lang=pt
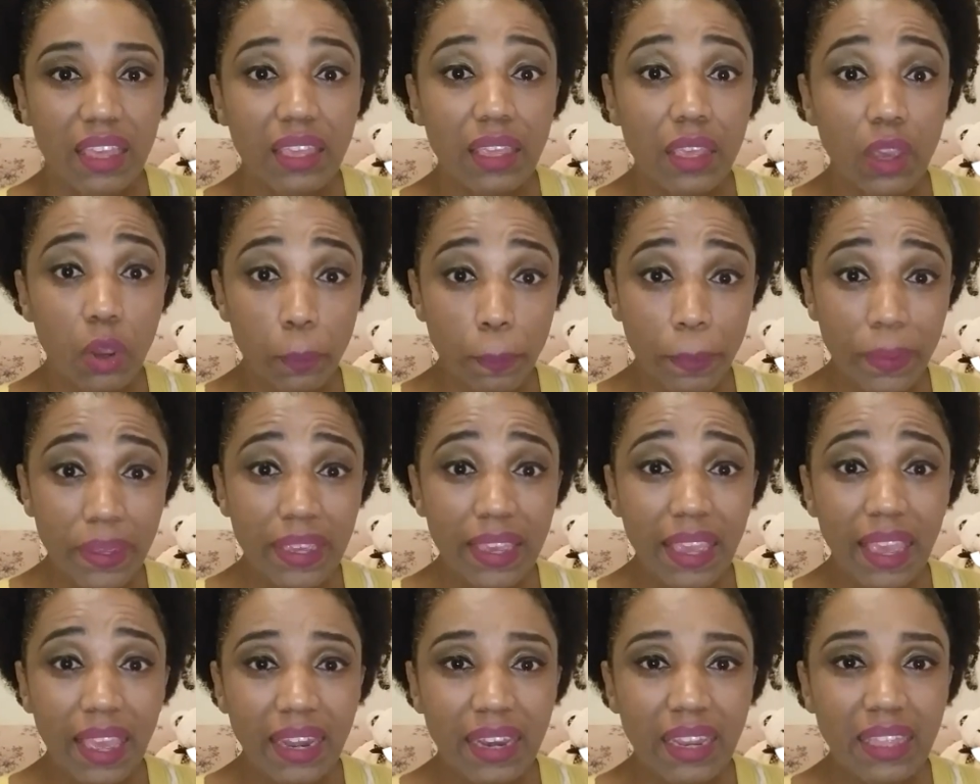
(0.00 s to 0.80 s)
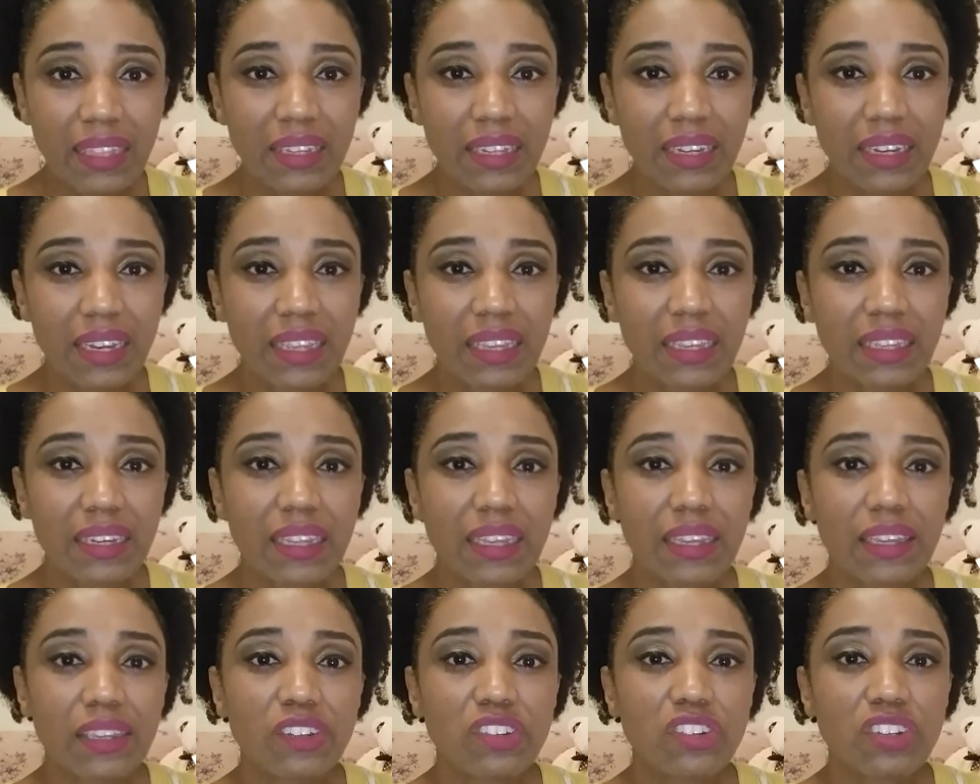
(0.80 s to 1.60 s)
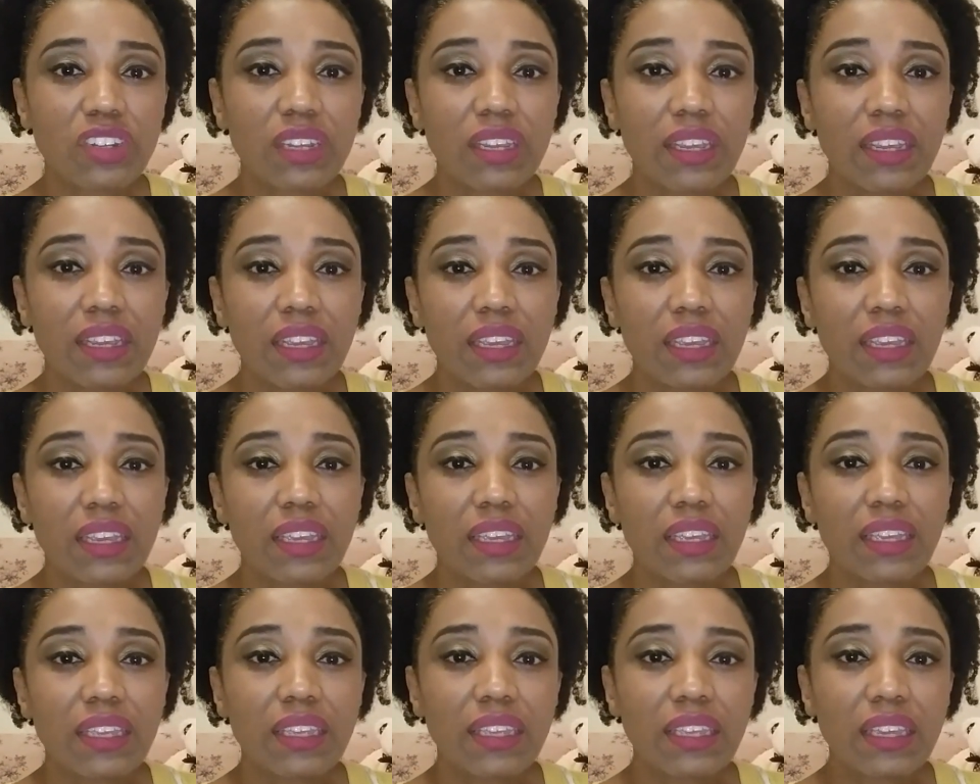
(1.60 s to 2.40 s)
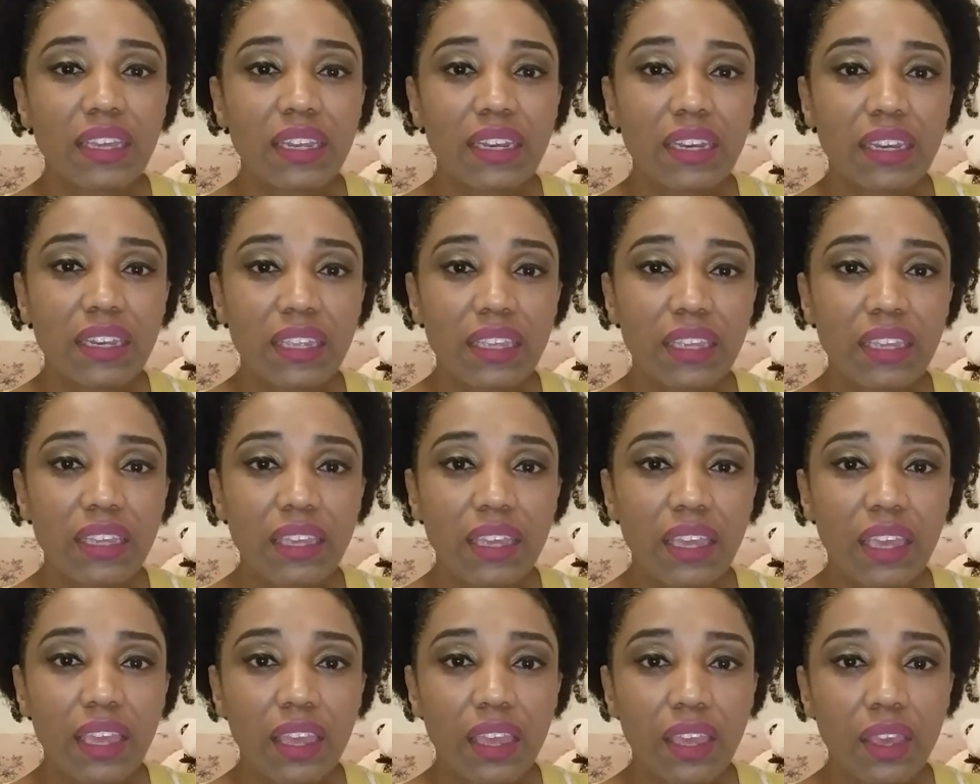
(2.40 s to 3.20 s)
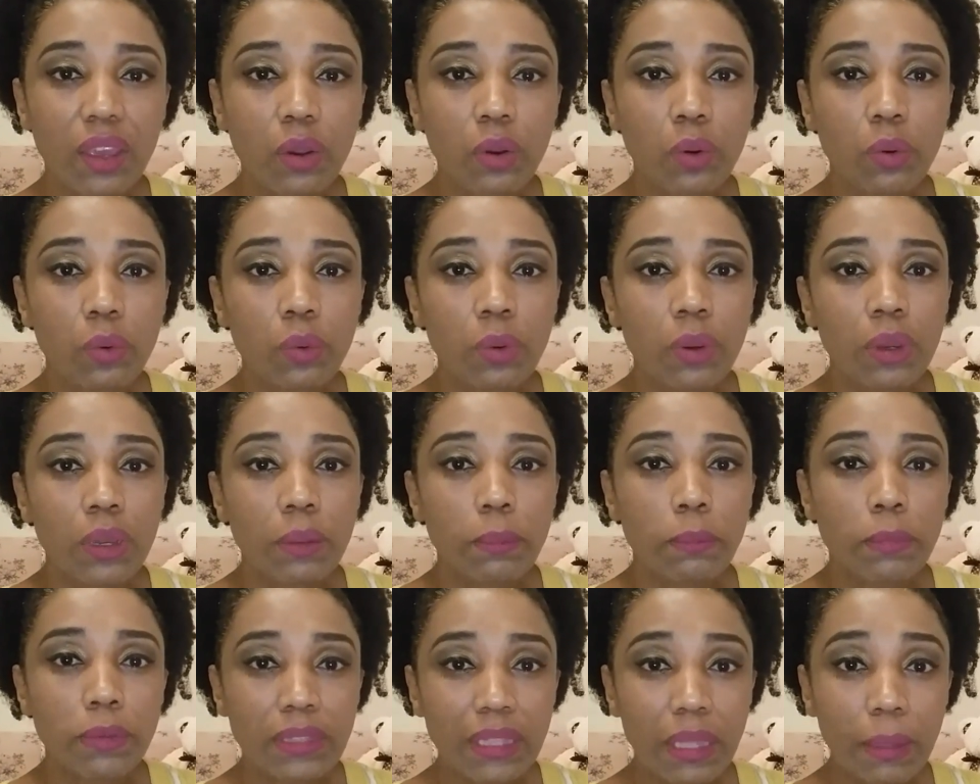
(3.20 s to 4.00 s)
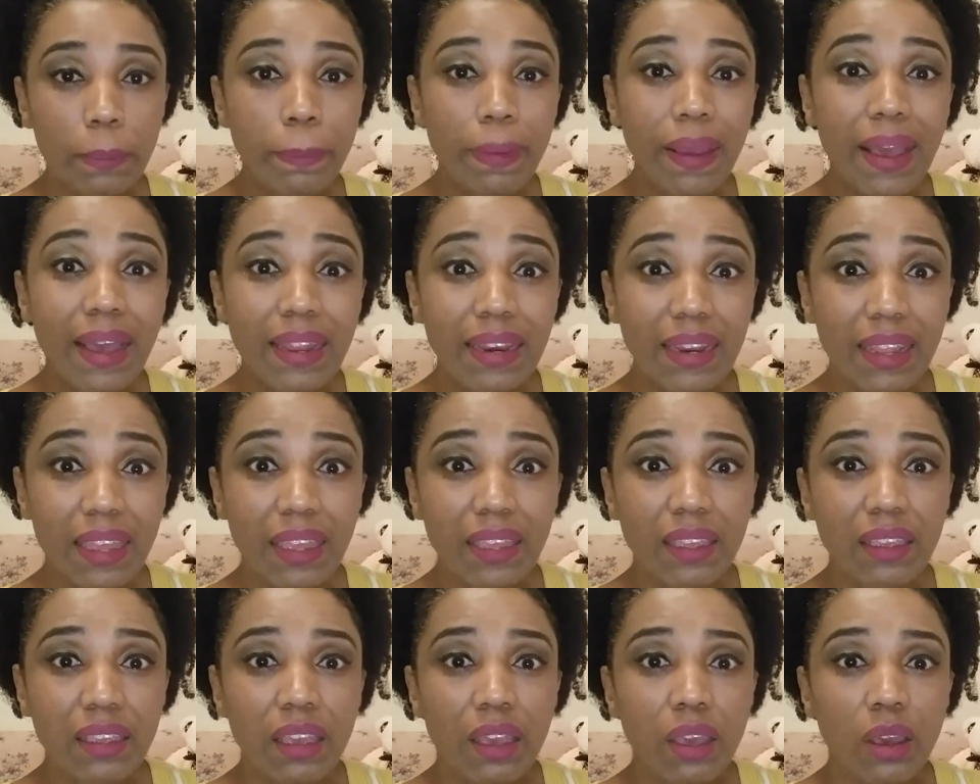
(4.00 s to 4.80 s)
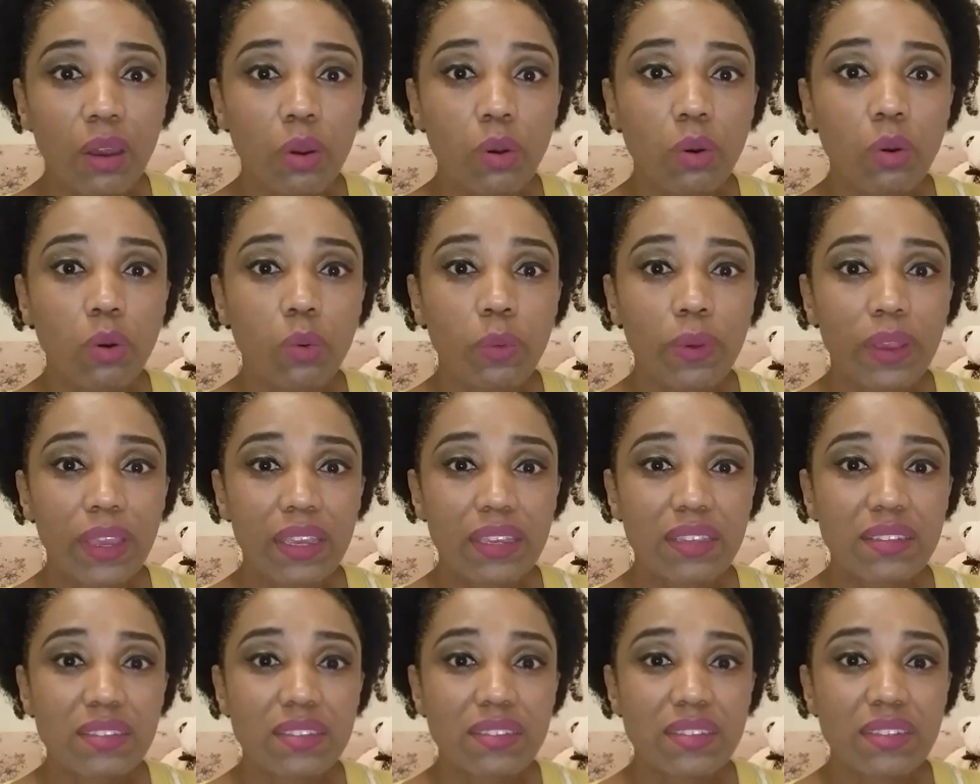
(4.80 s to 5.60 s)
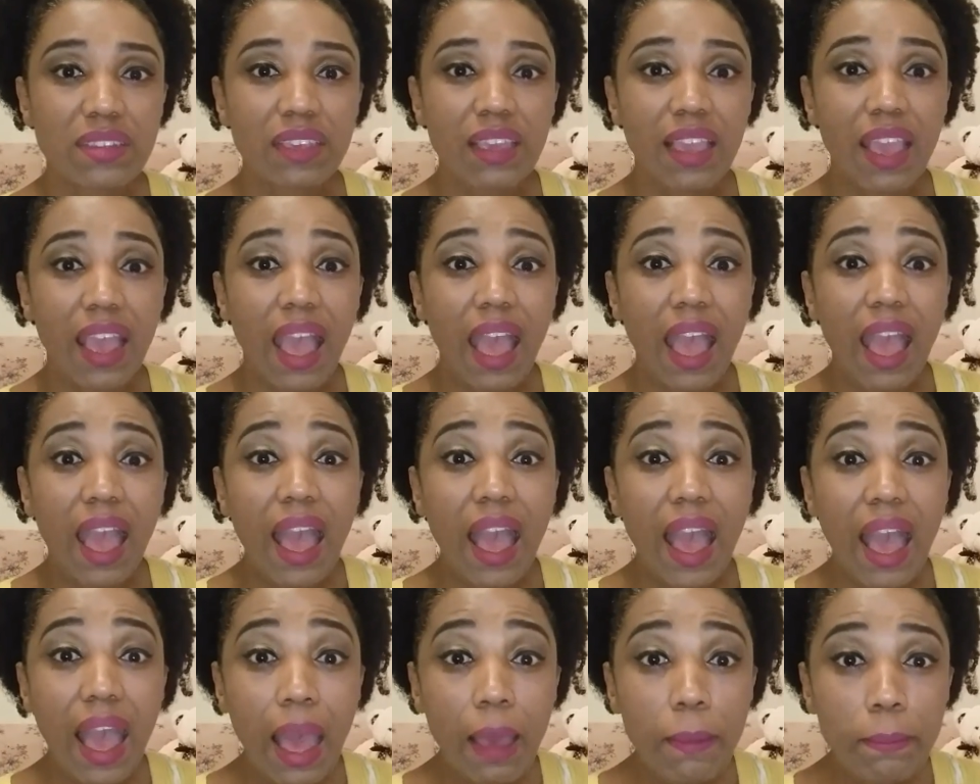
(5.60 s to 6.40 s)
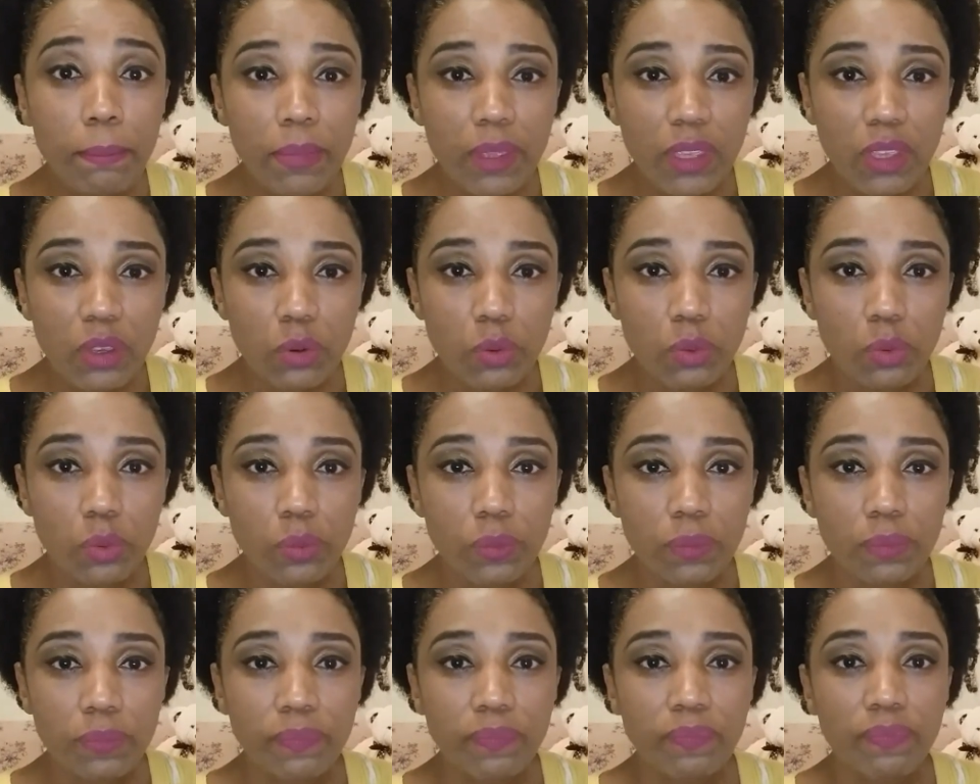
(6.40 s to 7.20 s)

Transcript: E eu pequena ainda na igreja, e ali eu me deparei com esse amigo.